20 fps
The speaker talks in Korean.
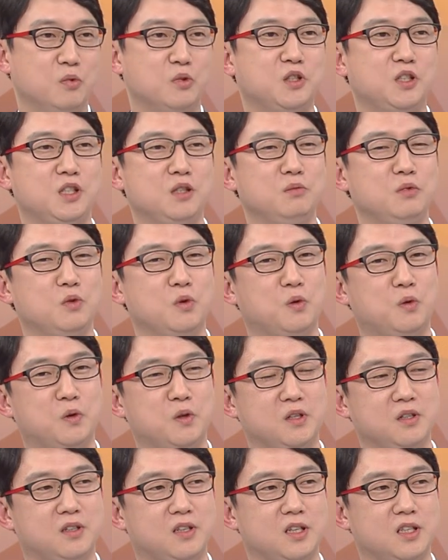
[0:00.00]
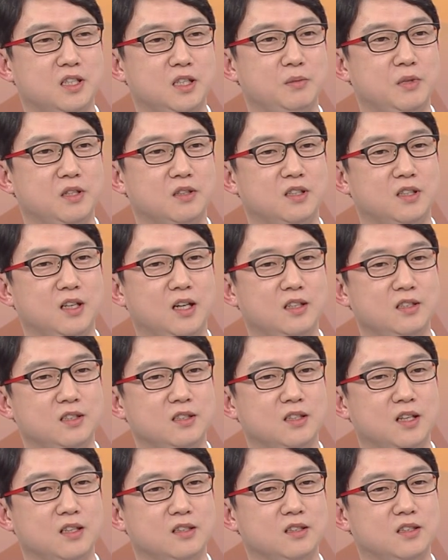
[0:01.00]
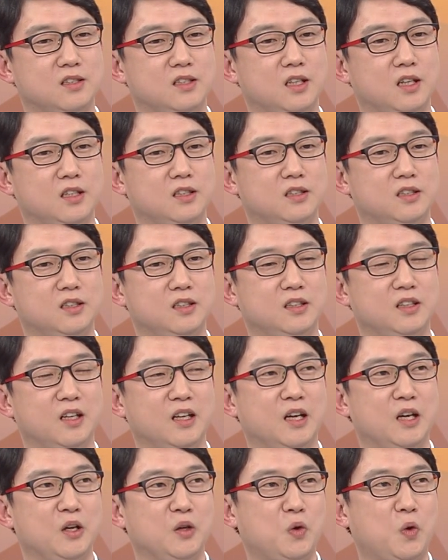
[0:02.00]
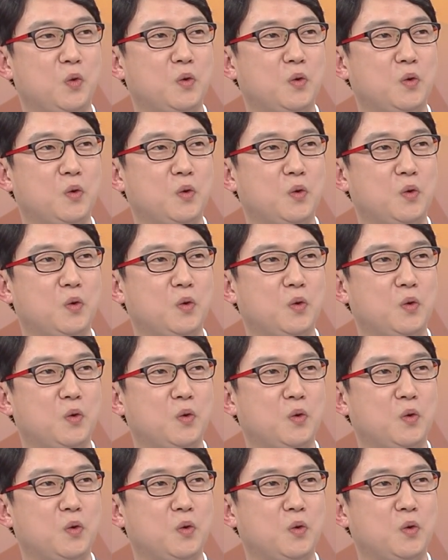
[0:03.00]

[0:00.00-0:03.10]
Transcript: 뭐 침을 놓고 이렇게 집에서 기다리신다든지 하는 예.